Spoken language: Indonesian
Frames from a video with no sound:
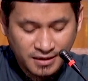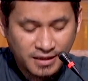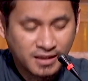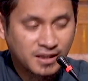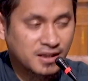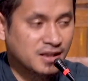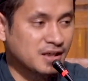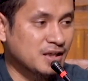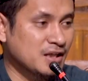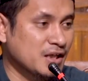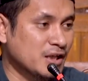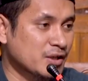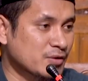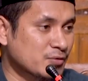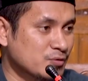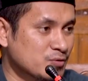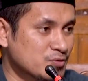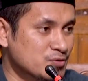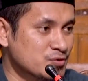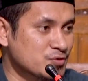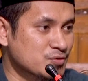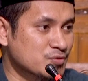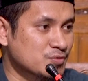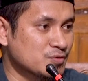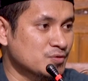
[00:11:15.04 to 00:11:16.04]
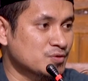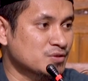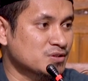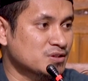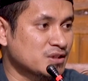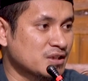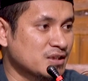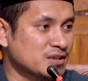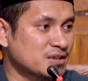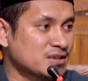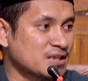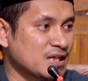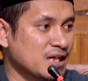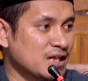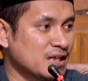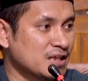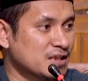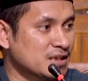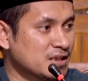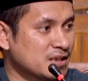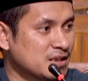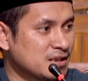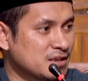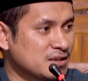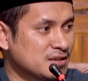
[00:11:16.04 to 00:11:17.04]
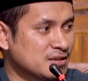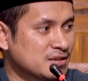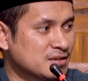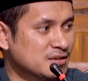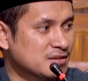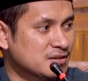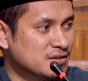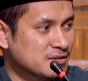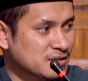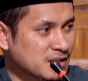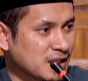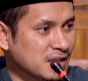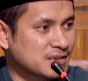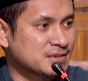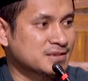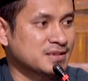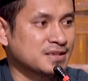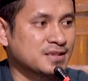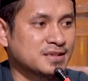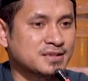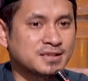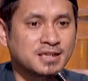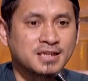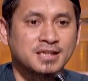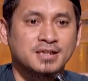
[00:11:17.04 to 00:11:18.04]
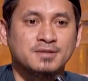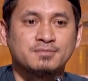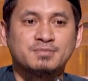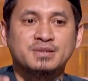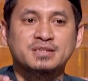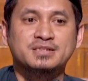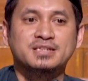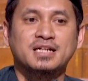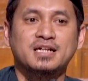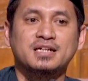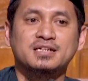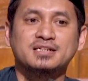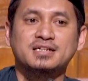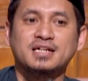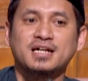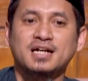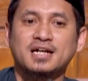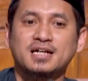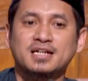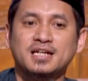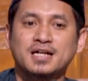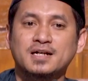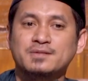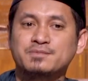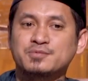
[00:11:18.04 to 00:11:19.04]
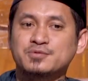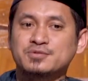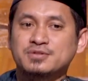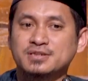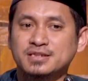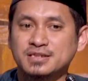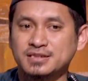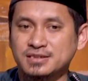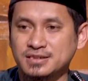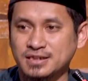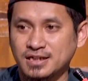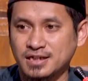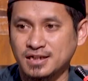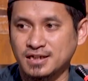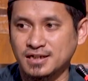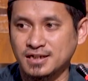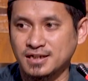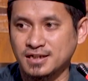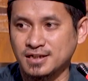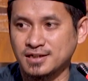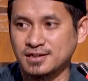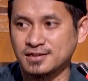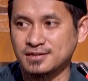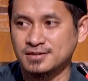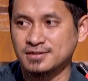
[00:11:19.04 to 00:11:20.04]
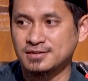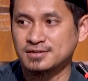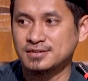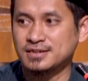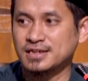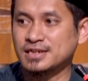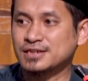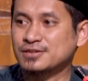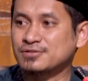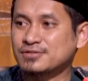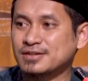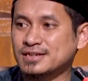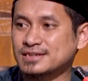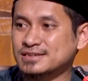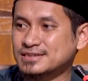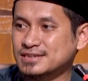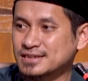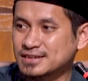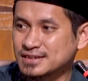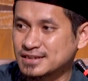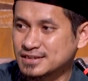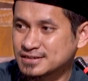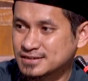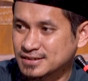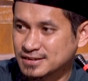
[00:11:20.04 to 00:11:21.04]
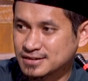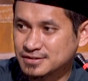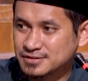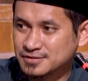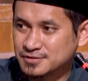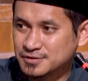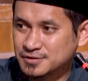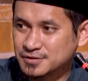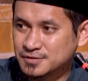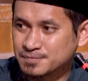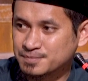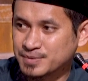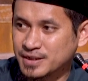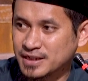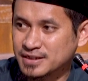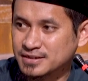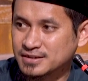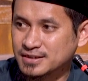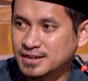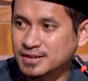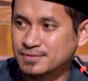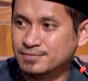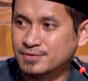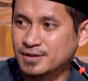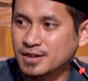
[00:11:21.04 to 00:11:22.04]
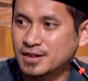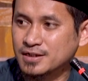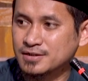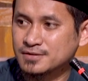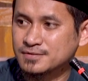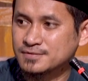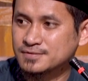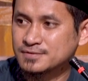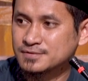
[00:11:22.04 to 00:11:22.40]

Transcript: Harus suci dari najis. Misalnya anak putrinya itu kencing di situ, berarti apa?